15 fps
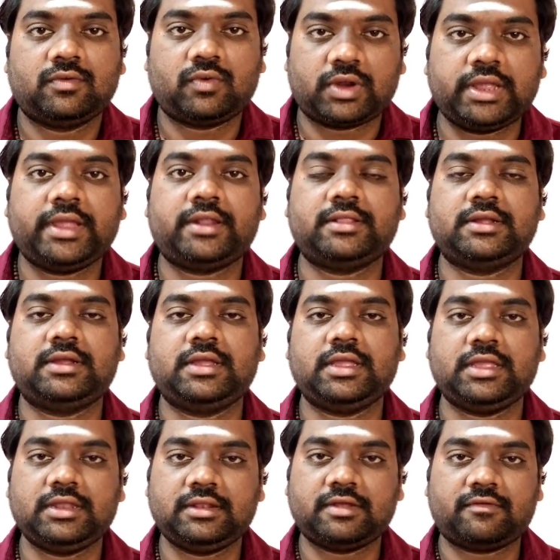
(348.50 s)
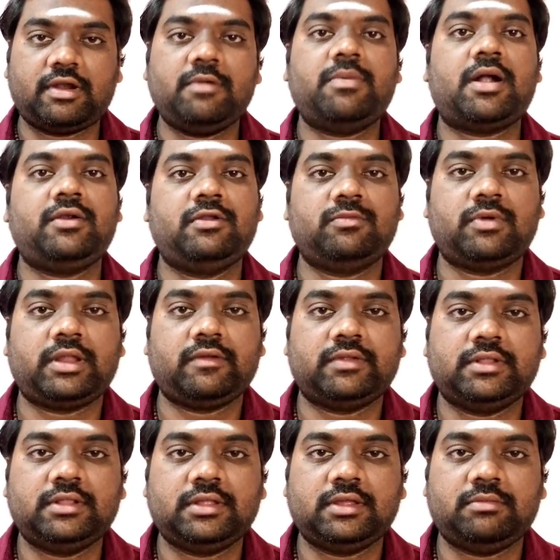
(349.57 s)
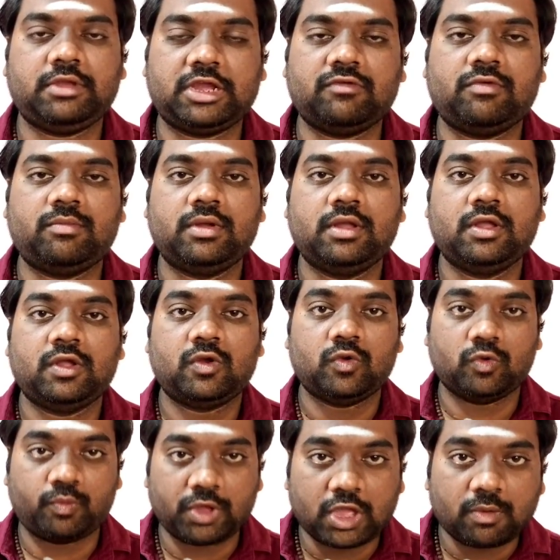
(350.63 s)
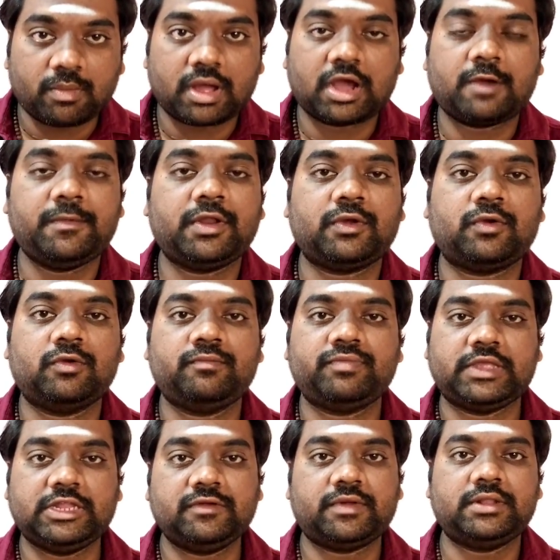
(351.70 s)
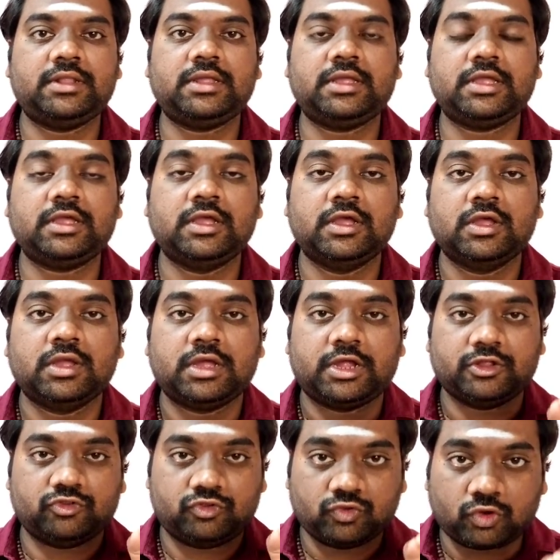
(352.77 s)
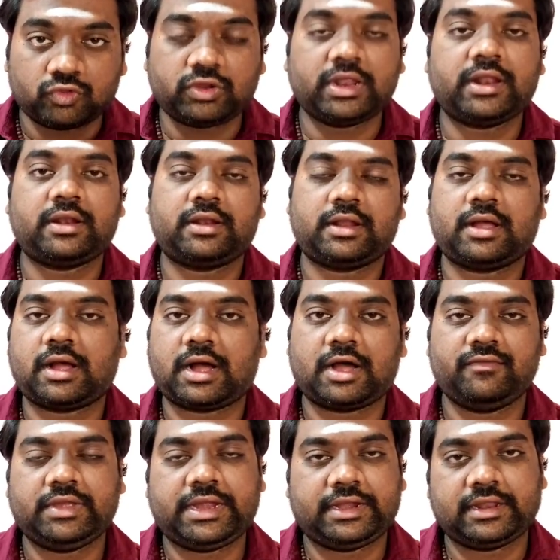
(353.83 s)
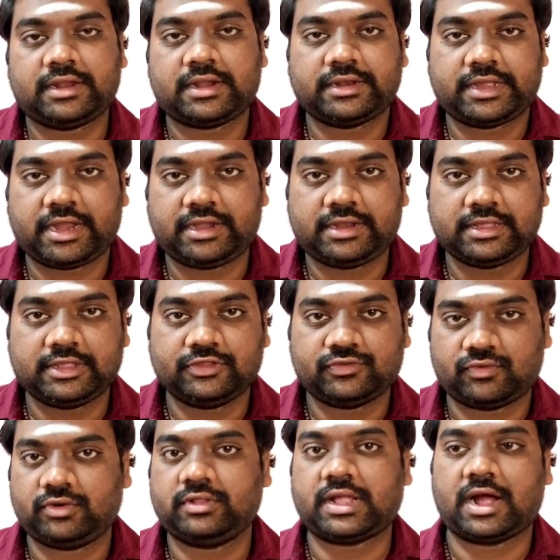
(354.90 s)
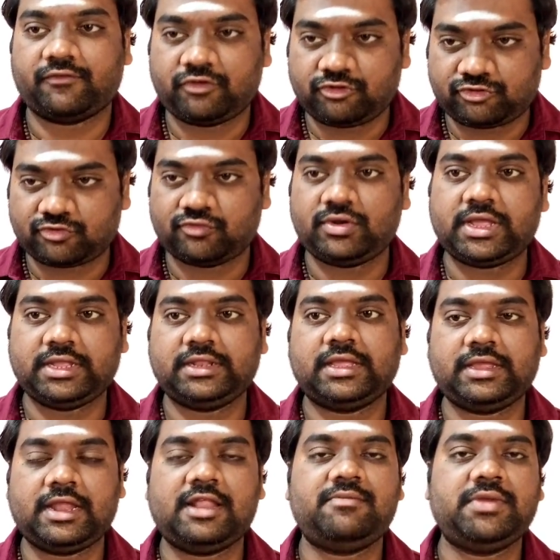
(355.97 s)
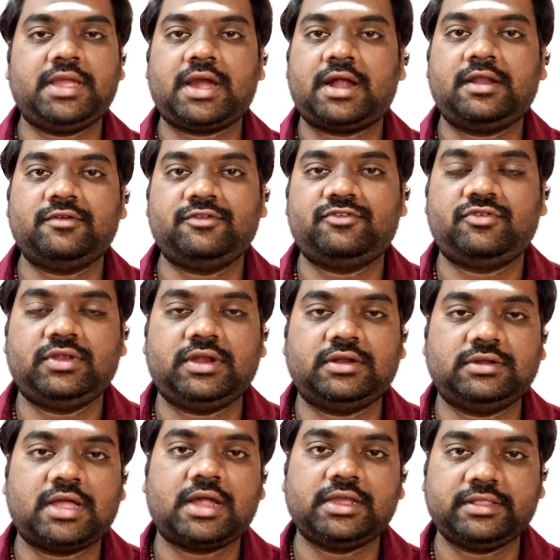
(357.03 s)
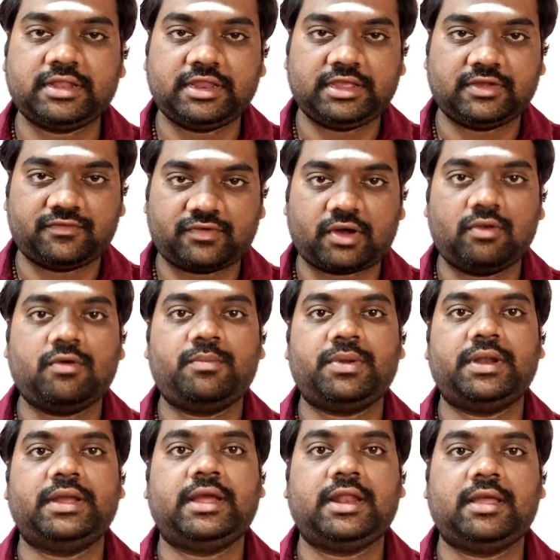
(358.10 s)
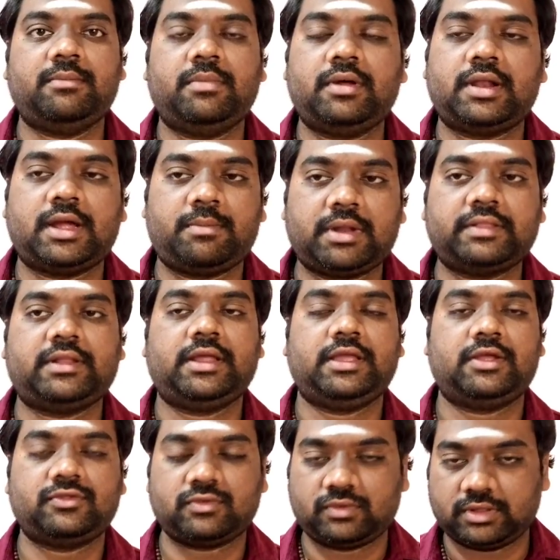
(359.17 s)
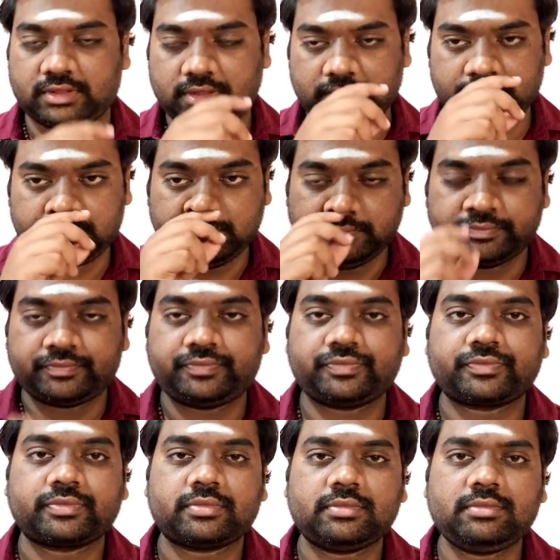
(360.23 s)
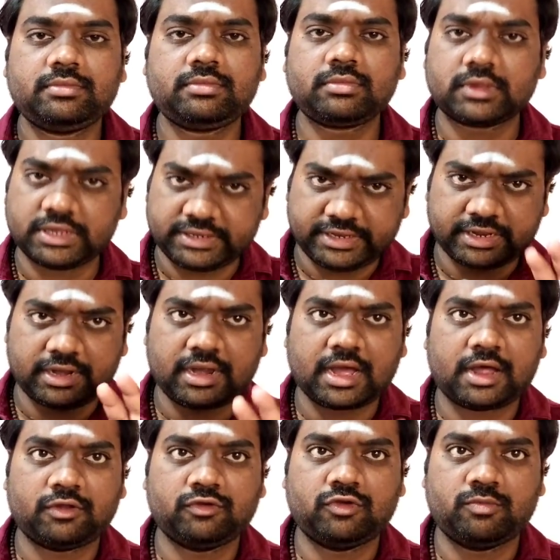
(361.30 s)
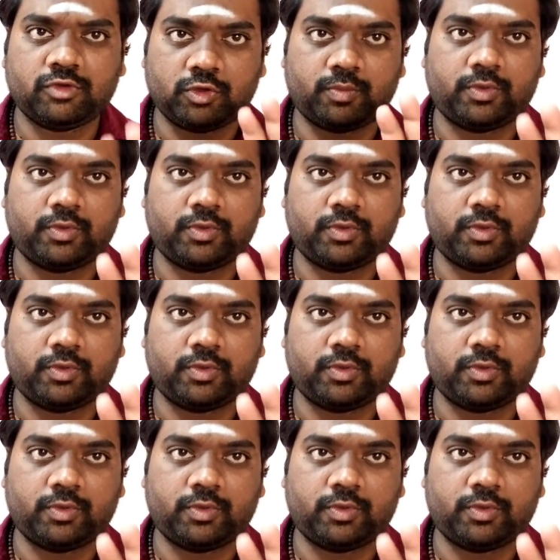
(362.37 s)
குறையிறதுக்கு இந்த வழிபாட்டு முறை வந்து மிகவும் உபயோகமாக இருக்கும் இது வந்து ஜோதிடர் ஆவி கிட்ட நான் கேட்டு சொன்னது அவர் சொன்ன இந்த எளிமையான விஷயங்கள் தான் இதை நீங்கள் ஃபாலோ பண்ணுங்கள் நம்ம ராமநாதன் ஐயா சொன்னது இது எல்லாருக்கும்